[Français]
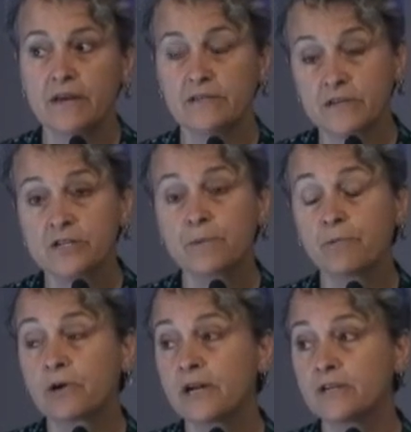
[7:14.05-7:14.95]
Et ça, j'ai
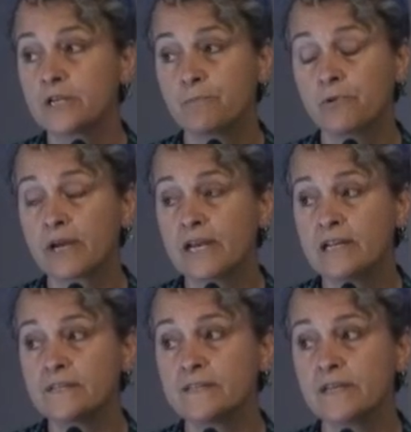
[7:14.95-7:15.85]
pu, pu, le
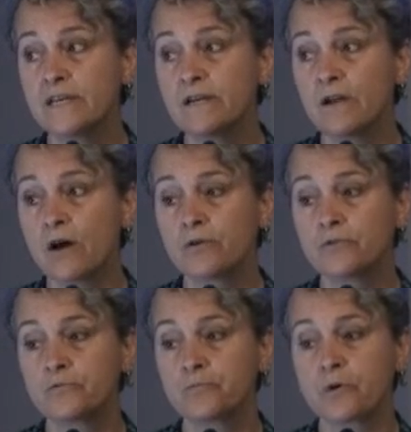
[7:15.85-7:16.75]
réaliser lors
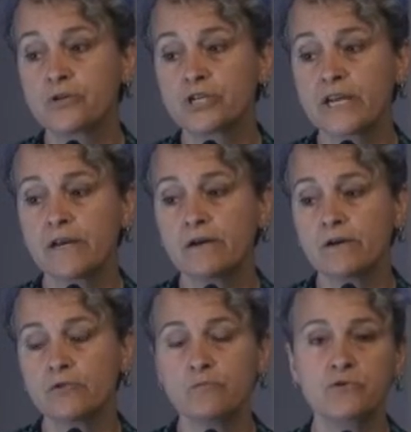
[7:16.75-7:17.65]
du projet
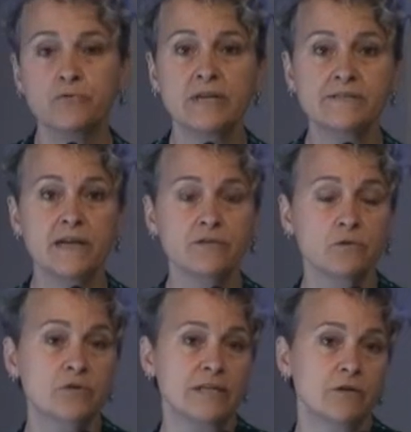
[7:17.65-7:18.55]
euh, de
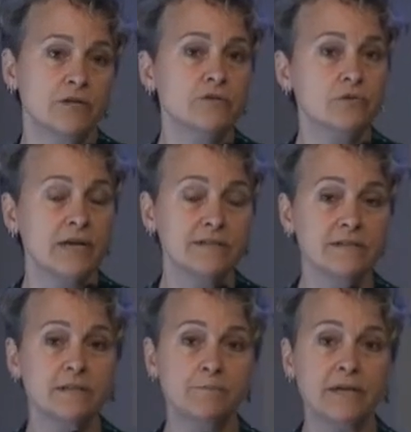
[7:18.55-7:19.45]
mutualisation des données du
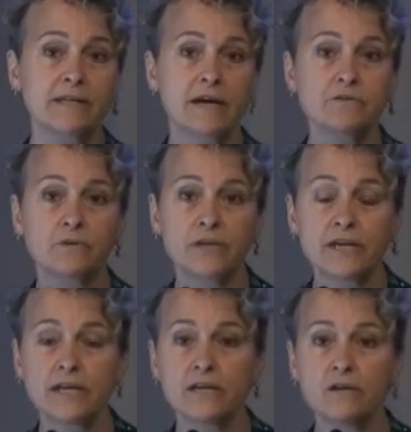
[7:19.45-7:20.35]
quartier des spectacles sur
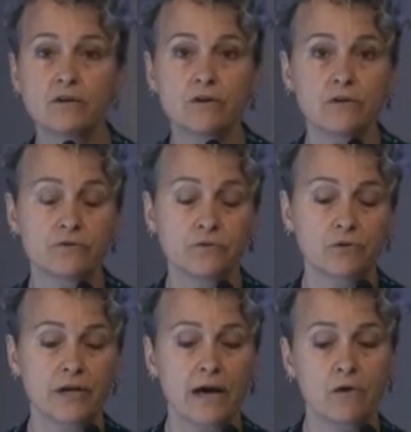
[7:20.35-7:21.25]
lesquels, euh,
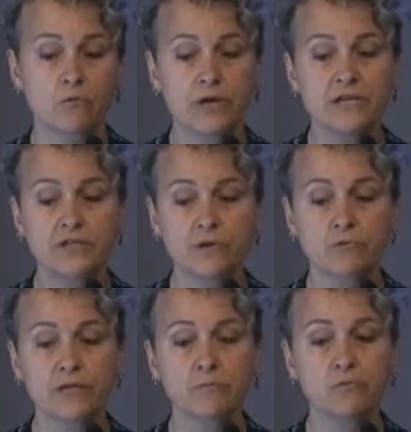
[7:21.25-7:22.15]
sur les, auquel j'ai
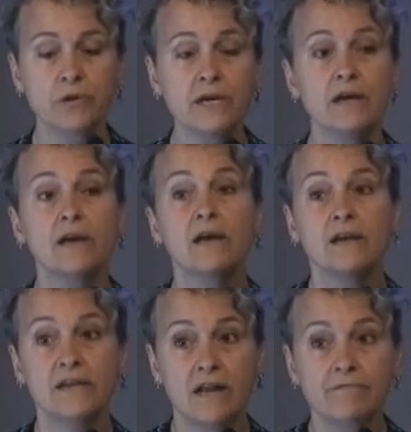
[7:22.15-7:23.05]
contribué.
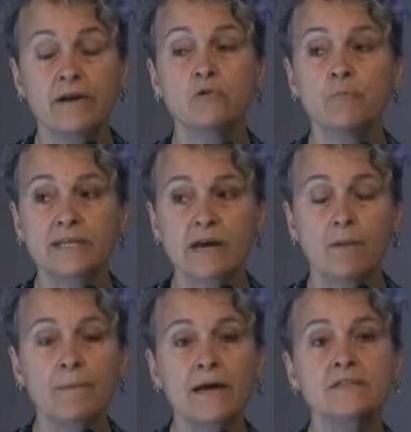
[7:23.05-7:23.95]
Il a fallu mettre
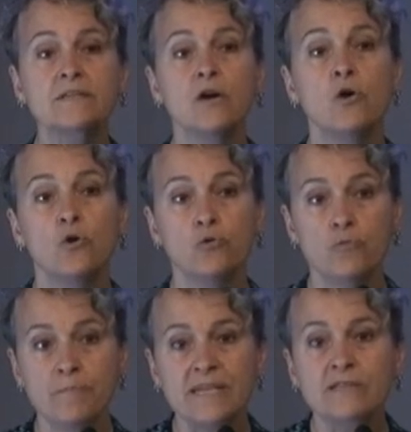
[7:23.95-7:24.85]
en place
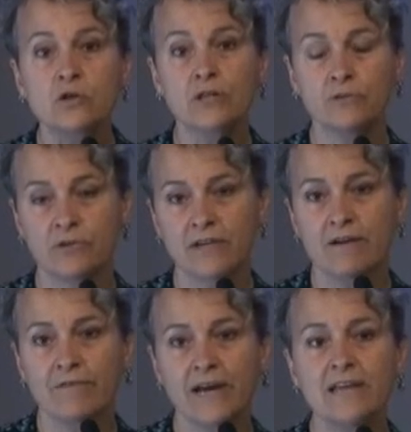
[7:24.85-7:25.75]
une méthode de
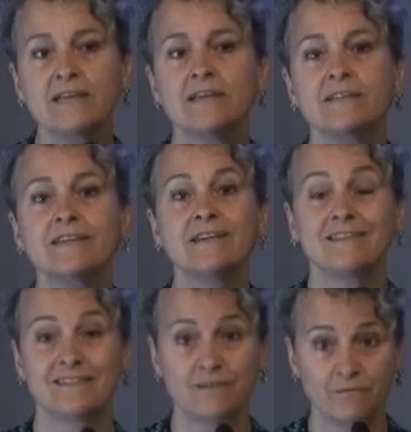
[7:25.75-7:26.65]
travail qui était
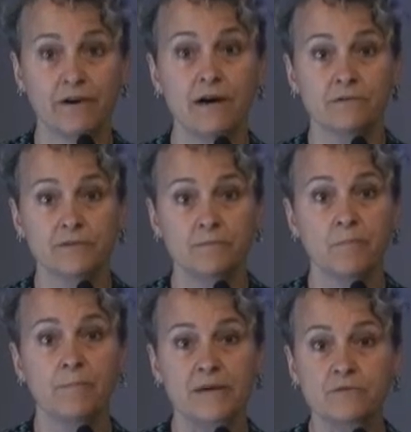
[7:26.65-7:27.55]
différente
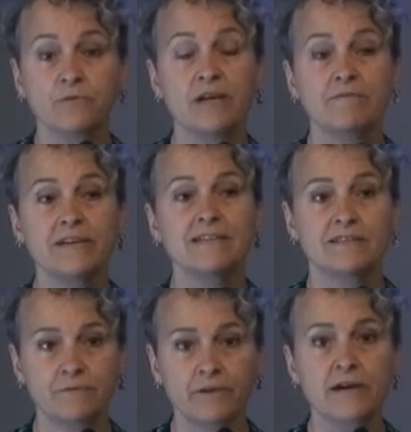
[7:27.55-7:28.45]
parce qu'on avait
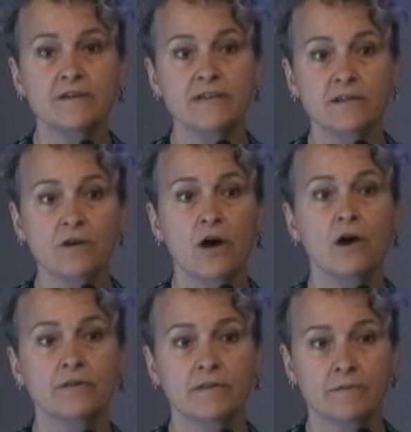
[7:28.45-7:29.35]
différents
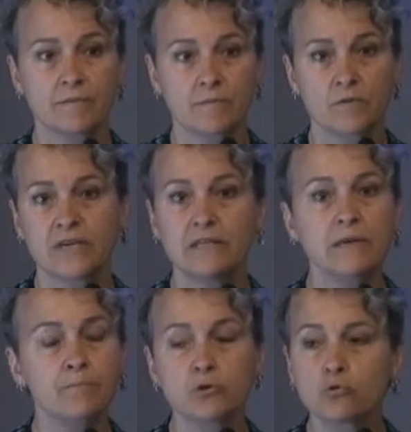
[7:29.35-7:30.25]
acteurs qui
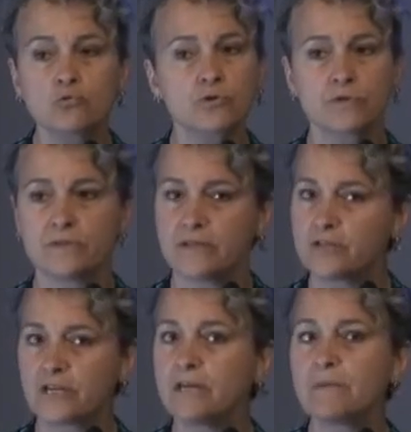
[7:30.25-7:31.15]
n'étaient pas tous des
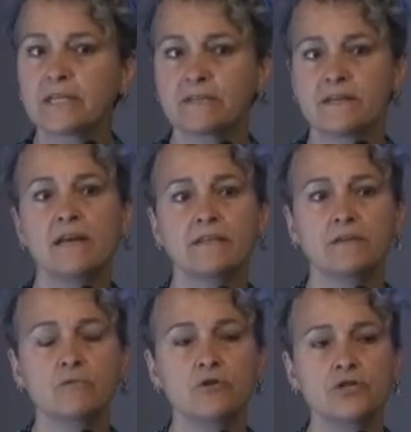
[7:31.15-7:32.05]
gens qui maîtrisaient la
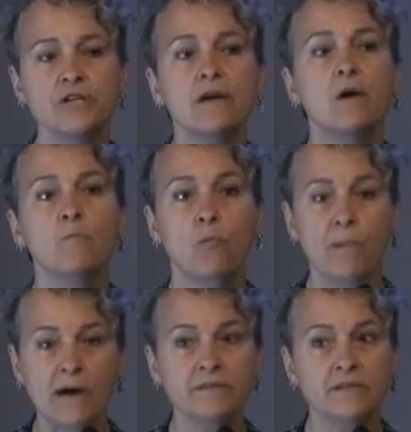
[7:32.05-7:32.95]
technologie pour
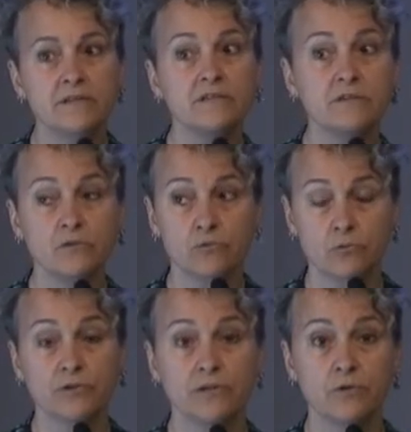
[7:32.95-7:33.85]
prendre des décisions
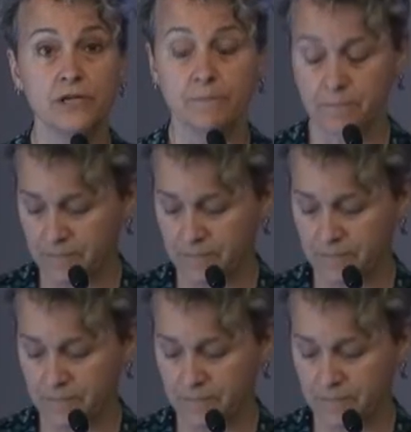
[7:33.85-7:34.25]
autour des données.